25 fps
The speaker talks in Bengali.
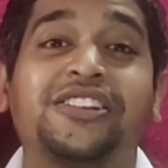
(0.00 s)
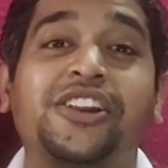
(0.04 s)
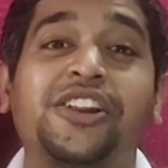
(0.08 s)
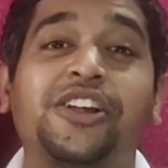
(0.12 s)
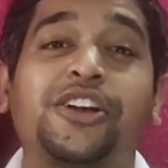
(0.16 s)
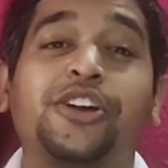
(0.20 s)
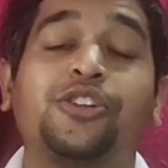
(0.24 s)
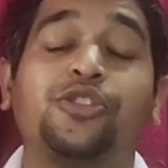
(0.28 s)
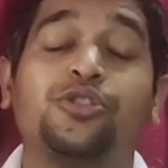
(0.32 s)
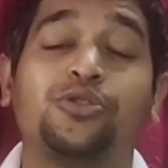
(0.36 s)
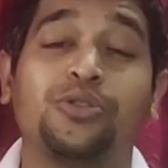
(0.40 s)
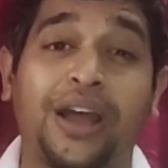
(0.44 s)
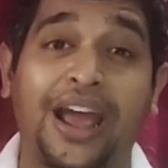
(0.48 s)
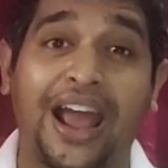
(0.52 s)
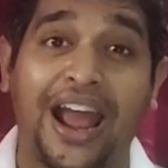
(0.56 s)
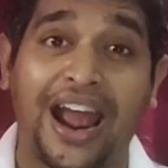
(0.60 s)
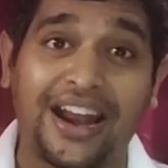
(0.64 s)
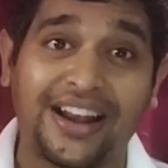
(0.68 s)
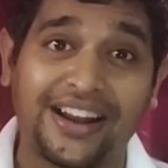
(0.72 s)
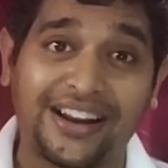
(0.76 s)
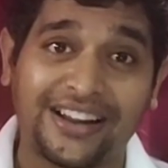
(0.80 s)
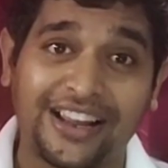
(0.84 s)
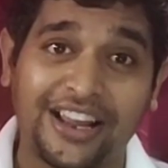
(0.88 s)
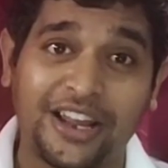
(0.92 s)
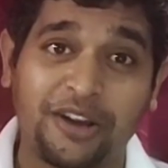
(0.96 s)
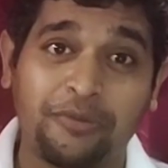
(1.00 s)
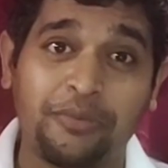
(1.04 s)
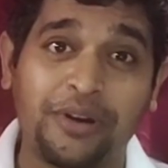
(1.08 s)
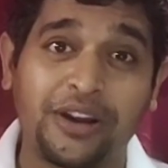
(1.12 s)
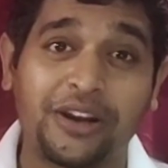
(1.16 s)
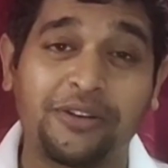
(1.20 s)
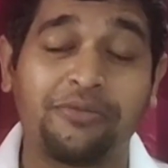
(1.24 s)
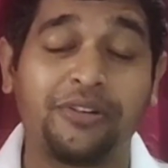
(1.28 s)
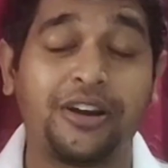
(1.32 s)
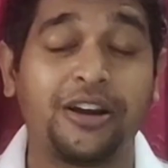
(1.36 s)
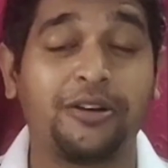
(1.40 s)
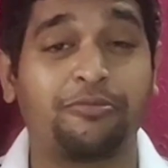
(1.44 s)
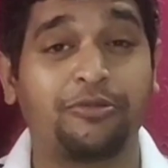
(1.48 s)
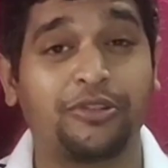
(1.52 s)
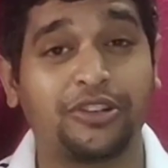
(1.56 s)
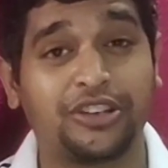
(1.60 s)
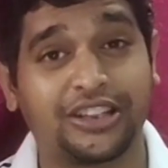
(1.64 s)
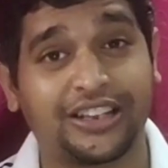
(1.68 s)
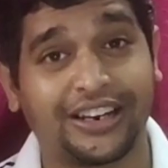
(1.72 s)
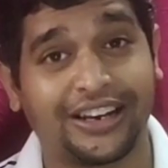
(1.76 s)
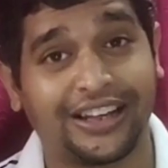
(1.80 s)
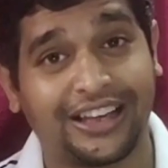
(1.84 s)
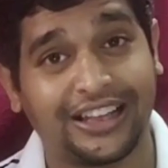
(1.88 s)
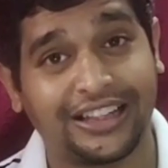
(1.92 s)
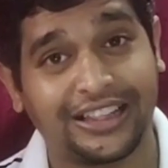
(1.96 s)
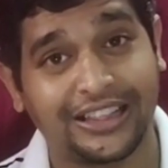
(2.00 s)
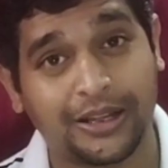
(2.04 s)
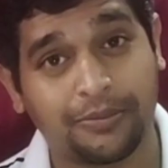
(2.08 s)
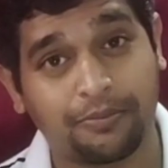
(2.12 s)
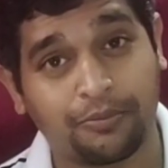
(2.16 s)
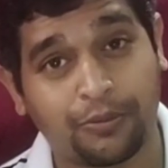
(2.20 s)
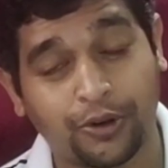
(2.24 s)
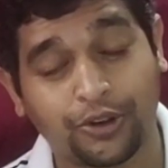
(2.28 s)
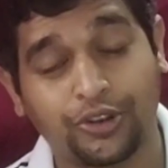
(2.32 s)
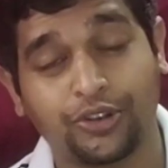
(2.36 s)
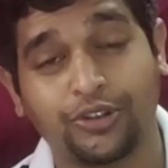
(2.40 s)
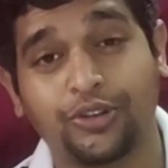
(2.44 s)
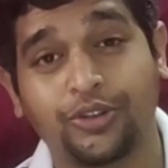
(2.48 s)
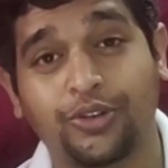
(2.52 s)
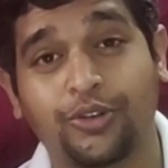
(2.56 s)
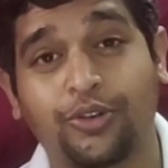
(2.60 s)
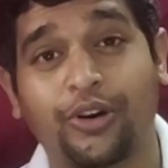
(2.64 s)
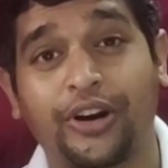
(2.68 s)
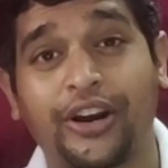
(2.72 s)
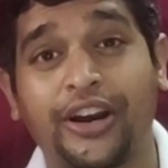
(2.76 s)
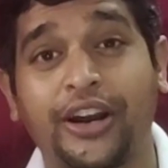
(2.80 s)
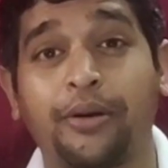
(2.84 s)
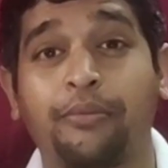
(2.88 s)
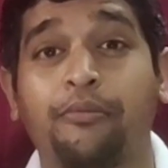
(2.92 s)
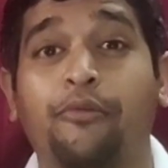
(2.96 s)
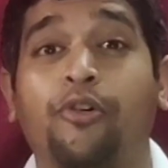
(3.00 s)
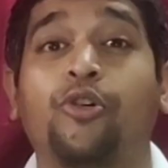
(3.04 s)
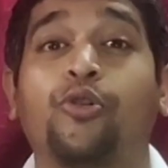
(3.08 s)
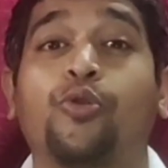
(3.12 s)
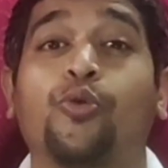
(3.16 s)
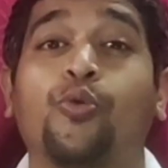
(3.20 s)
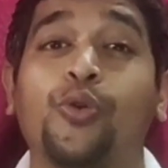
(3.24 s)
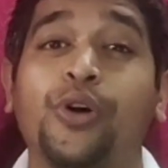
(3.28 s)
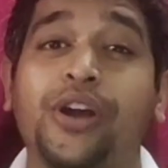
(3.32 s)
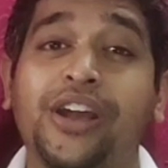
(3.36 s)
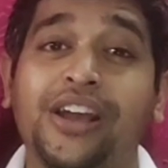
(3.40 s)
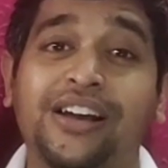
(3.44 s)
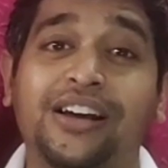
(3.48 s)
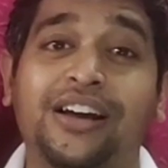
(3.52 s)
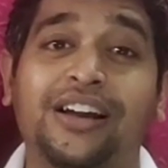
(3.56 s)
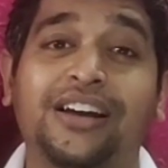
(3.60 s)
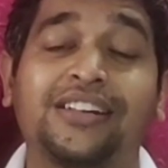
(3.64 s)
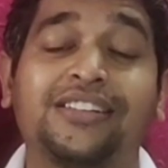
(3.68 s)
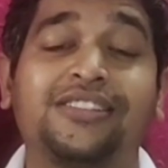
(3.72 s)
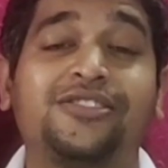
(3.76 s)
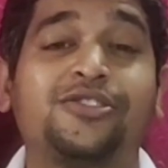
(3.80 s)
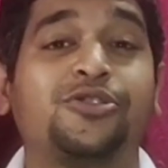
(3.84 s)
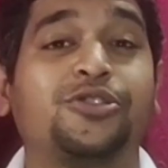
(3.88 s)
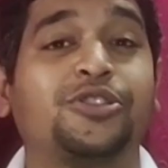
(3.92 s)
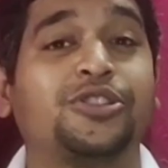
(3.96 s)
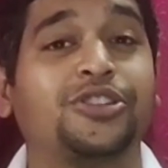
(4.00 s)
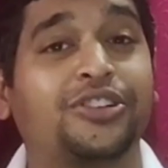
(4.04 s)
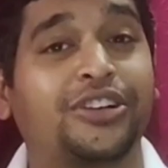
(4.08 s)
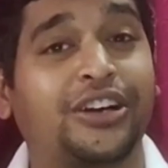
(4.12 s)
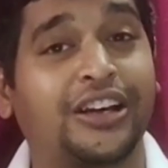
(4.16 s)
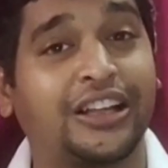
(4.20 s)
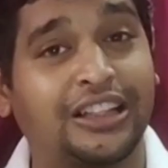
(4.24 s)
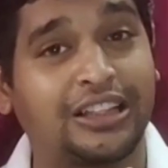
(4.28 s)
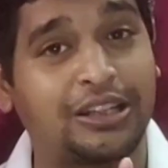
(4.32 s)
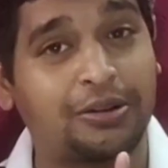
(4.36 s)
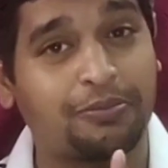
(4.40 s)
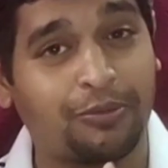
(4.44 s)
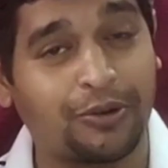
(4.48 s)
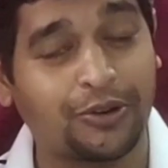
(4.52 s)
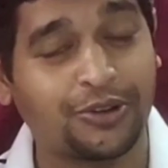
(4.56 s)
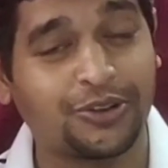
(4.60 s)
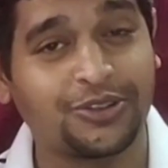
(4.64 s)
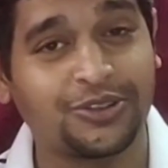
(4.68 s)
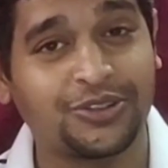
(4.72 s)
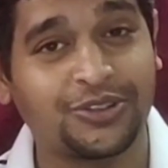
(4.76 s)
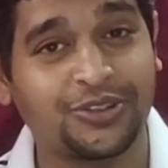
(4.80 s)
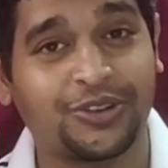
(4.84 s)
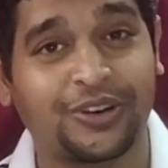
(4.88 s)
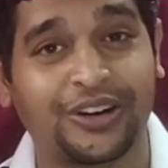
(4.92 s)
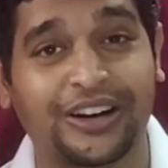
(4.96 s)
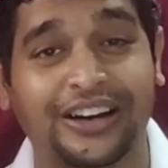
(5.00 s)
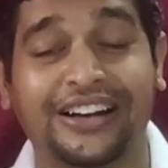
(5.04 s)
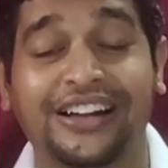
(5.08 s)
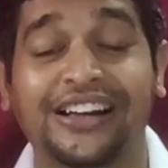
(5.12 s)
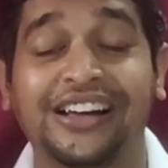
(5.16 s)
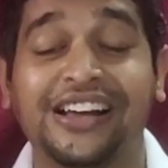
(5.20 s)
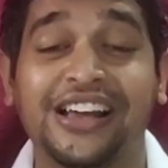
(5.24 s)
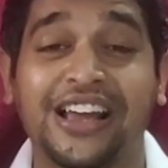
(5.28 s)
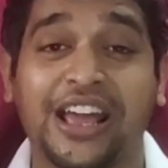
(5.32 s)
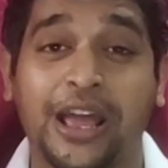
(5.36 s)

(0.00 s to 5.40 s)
তিনি কিন্তু অ্যাটাকিং মিডফিল্ড পজিশনে খেলতে পছন্দ করেন এবং উইঙ্গার কিন্তু খেলতে পছন্দ করেন